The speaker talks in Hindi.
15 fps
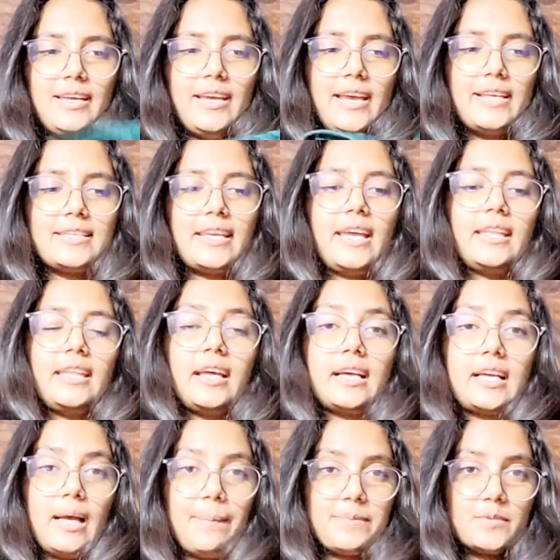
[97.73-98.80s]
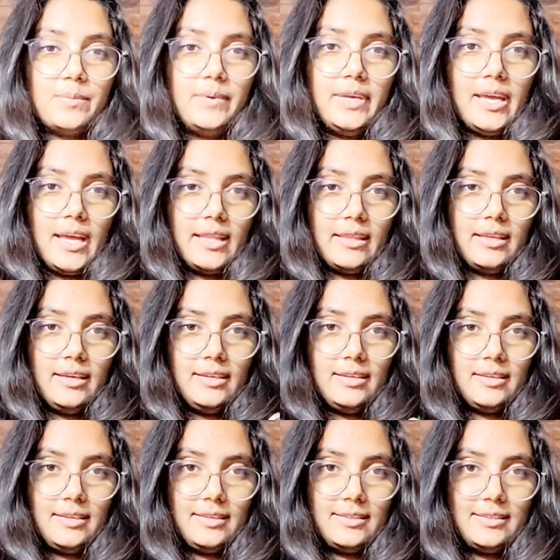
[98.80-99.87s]
इसके अंदर कप्स भी है अंदर
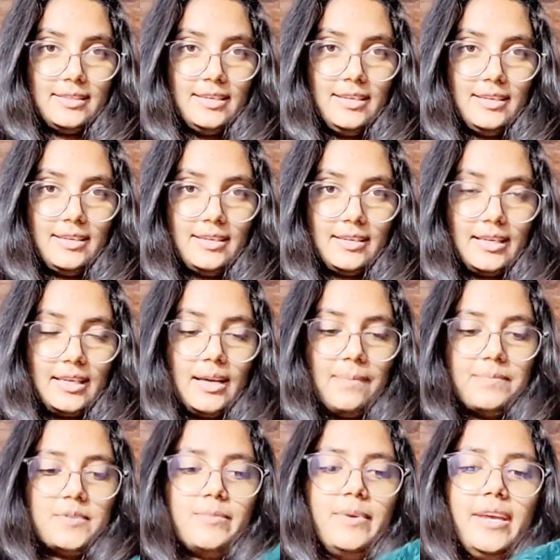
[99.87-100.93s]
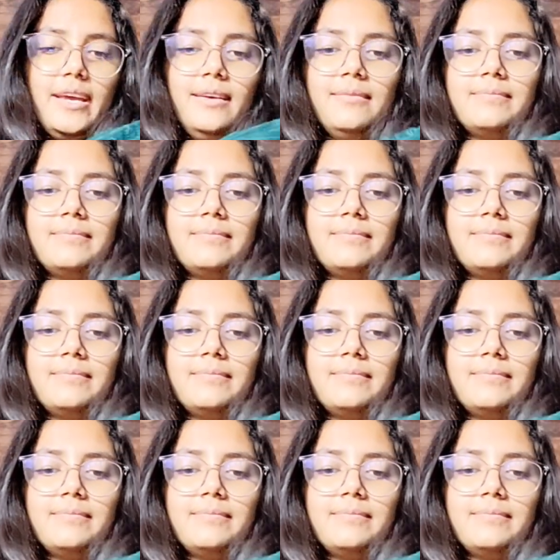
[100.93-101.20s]
सी कप्स भी है